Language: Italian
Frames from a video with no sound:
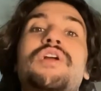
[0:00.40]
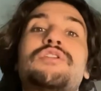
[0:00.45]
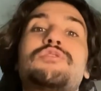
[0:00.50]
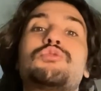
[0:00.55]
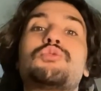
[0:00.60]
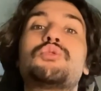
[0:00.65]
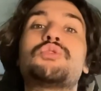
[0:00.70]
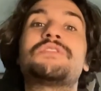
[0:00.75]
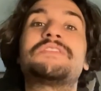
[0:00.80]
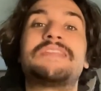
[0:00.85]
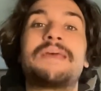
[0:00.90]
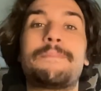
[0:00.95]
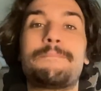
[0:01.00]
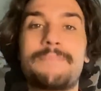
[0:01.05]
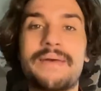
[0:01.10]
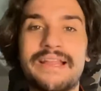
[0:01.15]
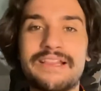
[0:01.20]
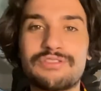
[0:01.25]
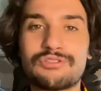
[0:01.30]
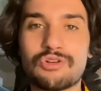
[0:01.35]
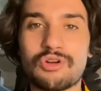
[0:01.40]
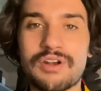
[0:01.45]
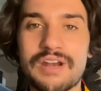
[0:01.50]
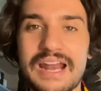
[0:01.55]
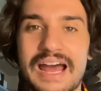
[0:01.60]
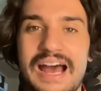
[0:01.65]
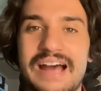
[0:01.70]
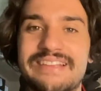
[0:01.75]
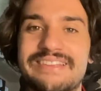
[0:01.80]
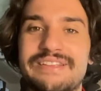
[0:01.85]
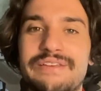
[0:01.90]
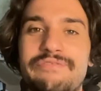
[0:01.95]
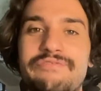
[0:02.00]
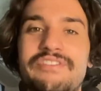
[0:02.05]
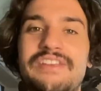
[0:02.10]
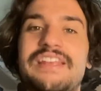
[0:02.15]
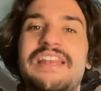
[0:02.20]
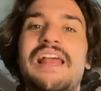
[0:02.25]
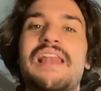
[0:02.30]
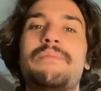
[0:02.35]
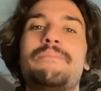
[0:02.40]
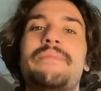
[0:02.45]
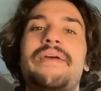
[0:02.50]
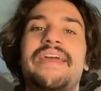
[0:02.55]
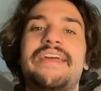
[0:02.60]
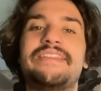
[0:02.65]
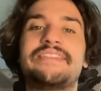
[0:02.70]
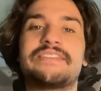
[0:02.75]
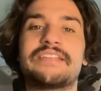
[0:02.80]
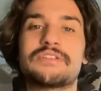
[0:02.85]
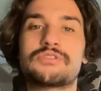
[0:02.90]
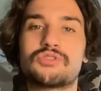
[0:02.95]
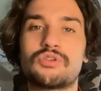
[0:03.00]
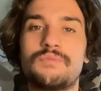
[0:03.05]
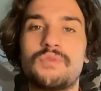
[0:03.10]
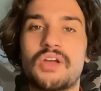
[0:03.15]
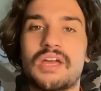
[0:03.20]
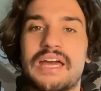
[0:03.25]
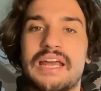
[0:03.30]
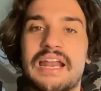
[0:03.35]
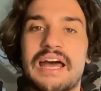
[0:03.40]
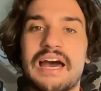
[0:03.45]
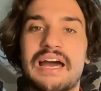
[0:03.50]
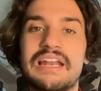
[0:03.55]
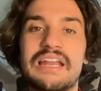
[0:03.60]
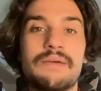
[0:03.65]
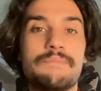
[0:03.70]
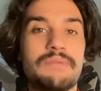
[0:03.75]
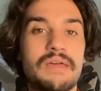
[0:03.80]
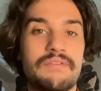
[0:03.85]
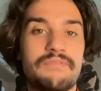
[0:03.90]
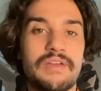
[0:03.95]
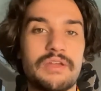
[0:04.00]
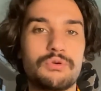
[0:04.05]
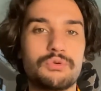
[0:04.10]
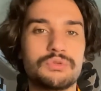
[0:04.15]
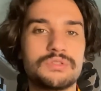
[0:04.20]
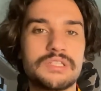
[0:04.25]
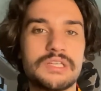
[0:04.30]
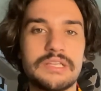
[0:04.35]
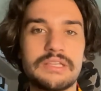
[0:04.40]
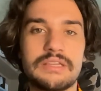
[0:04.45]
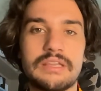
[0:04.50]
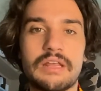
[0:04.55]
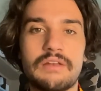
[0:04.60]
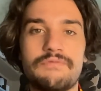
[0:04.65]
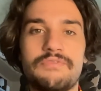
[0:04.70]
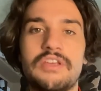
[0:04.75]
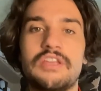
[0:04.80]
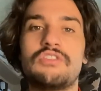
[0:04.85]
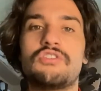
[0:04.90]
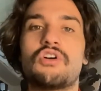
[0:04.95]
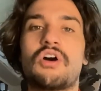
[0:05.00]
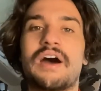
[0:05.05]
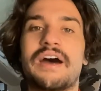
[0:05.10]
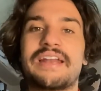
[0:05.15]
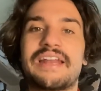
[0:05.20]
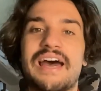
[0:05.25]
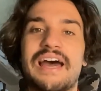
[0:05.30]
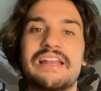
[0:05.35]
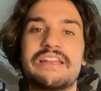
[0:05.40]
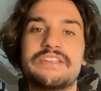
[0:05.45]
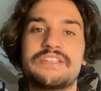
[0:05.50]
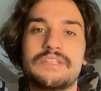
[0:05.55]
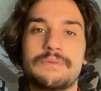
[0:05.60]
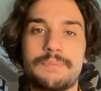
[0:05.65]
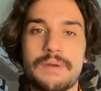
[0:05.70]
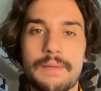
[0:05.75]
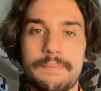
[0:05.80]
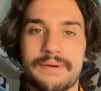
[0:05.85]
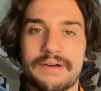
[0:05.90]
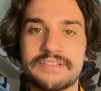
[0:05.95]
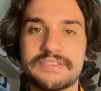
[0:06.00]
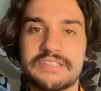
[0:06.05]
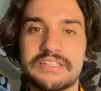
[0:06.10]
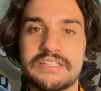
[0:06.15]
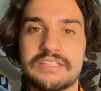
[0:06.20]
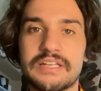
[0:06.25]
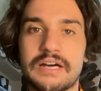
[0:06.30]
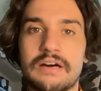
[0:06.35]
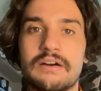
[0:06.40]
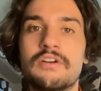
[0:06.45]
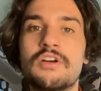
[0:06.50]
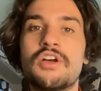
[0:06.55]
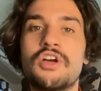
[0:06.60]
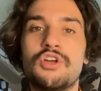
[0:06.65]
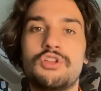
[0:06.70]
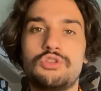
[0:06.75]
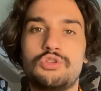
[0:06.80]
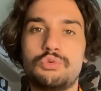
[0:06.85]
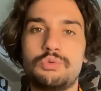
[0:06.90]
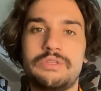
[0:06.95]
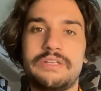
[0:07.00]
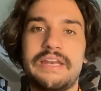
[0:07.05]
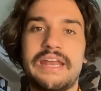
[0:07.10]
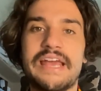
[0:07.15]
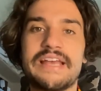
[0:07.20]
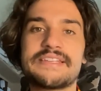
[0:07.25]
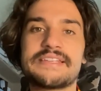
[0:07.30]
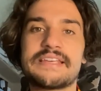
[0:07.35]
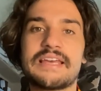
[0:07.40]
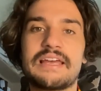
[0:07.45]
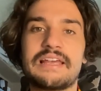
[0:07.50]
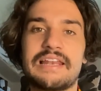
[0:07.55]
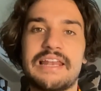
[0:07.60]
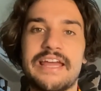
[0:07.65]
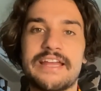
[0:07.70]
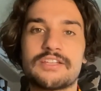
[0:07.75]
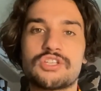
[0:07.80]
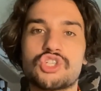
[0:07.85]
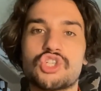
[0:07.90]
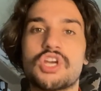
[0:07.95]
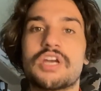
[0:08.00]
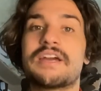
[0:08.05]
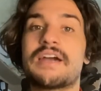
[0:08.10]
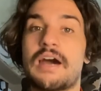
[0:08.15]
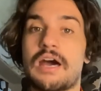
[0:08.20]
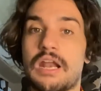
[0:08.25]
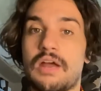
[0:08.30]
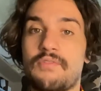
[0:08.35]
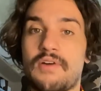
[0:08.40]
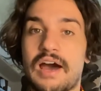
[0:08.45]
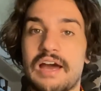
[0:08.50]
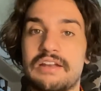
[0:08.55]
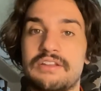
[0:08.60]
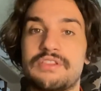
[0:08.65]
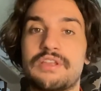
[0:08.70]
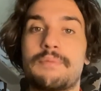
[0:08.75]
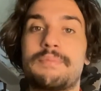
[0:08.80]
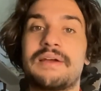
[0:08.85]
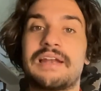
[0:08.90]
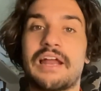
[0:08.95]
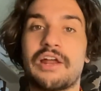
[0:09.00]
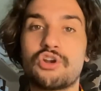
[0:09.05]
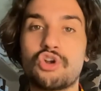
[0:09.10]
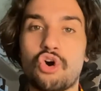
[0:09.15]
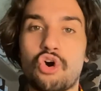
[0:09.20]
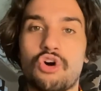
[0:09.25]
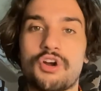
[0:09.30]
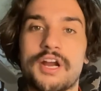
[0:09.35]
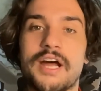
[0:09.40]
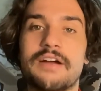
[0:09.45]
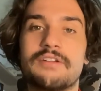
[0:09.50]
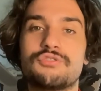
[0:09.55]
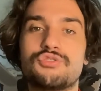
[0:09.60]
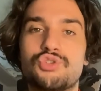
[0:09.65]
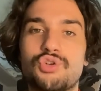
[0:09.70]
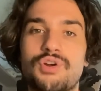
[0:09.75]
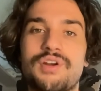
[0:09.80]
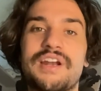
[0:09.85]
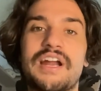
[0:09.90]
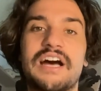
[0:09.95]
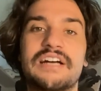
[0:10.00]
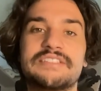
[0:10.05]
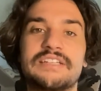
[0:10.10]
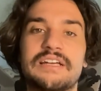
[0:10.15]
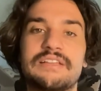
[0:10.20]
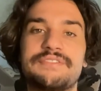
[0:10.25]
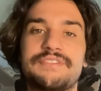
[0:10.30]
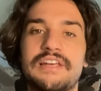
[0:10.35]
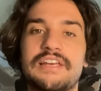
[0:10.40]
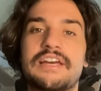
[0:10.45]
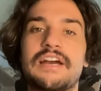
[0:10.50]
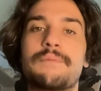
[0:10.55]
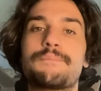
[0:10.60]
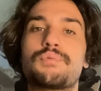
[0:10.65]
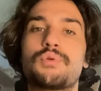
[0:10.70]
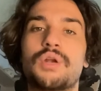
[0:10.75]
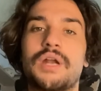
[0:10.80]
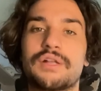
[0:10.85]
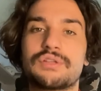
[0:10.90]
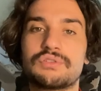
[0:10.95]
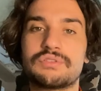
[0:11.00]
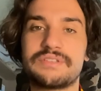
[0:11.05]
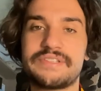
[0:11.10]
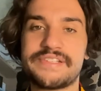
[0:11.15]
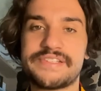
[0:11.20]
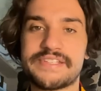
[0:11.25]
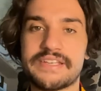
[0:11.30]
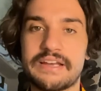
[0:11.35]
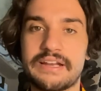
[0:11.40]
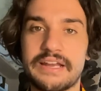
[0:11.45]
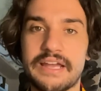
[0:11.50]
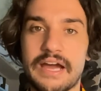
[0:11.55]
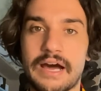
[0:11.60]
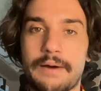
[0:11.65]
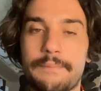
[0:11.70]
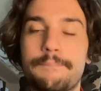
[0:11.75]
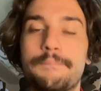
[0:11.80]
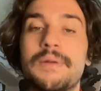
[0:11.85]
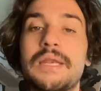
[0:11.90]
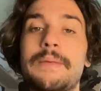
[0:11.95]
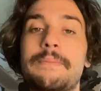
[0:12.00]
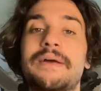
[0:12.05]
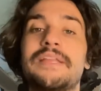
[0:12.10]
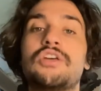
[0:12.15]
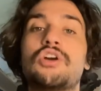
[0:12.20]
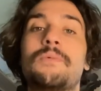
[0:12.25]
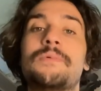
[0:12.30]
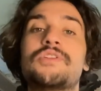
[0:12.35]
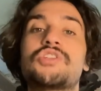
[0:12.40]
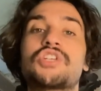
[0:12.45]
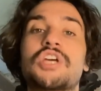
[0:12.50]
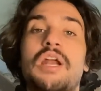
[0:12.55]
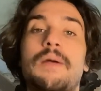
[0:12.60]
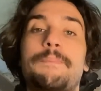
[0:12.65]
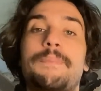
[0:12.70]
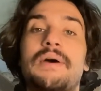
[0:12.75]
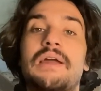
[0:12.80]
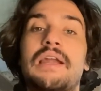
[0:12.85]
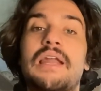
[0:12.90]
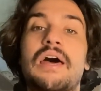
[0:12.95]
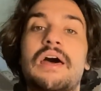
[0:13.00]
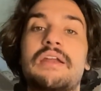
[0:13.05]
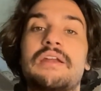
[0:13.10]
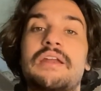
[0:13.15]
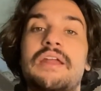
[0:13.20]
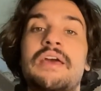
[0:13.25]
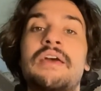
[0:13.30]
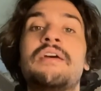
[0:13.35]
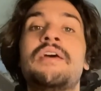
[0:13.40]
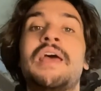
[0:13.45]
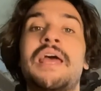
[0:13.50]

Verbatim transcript: a tutti e bentornati finalmente sul mio canale, benvenuti nel video analisi pre-partita di Udinese Lecce, gara valida per la nona giornata del campionato di Serie A. Prima di cominciare a parlarne,